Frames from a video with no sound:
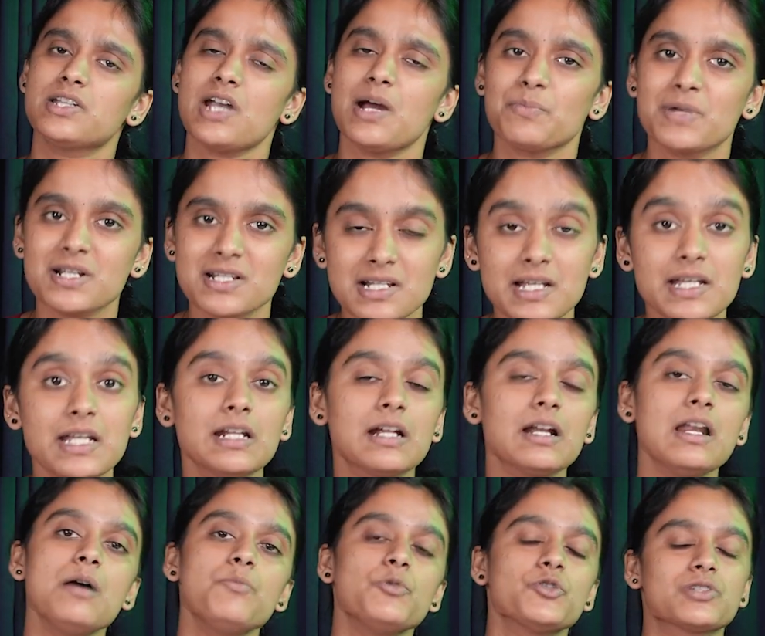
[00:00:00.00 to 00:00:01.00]
சாப்டர்ஸ்ல
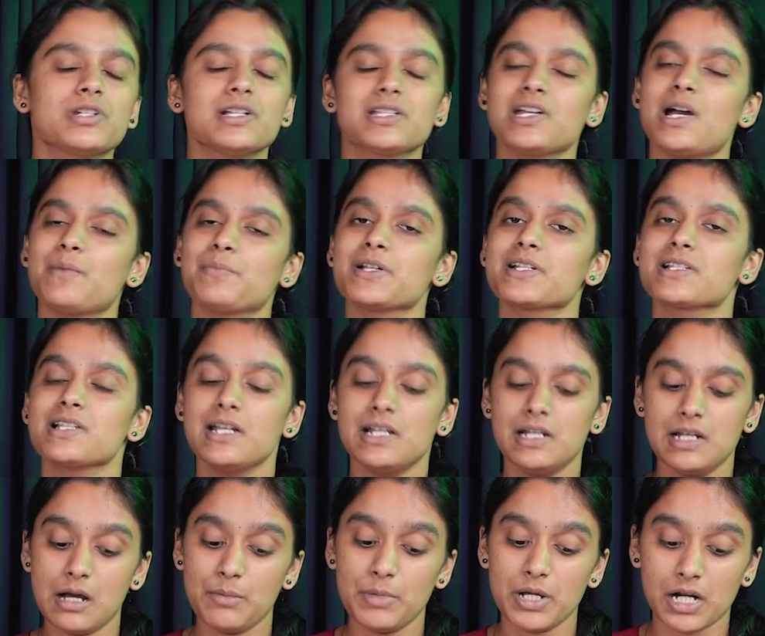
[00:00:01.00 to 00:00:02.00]
இருக்கலாம் ஒரு சில சாப்டர்ஸ்ல
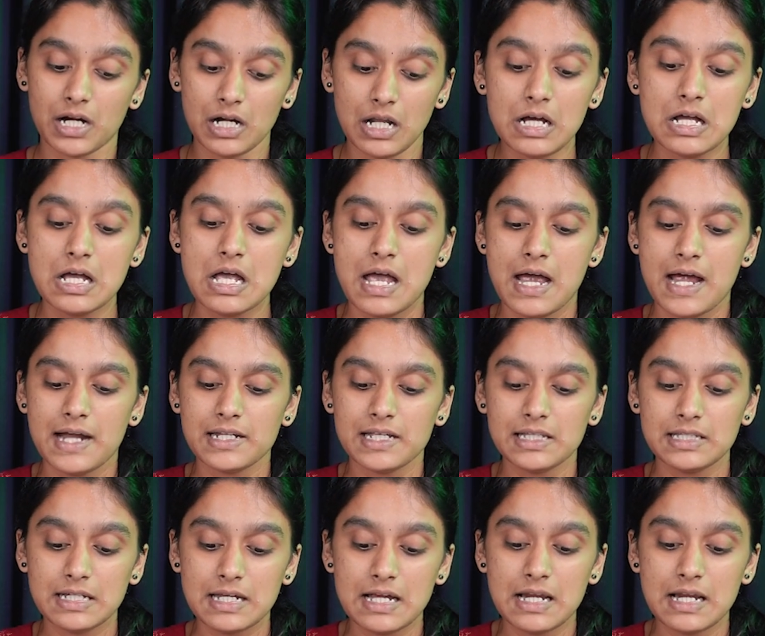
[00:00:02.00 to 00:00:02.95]
இல்லாமல் இருக்கலாம் அண்ட் இது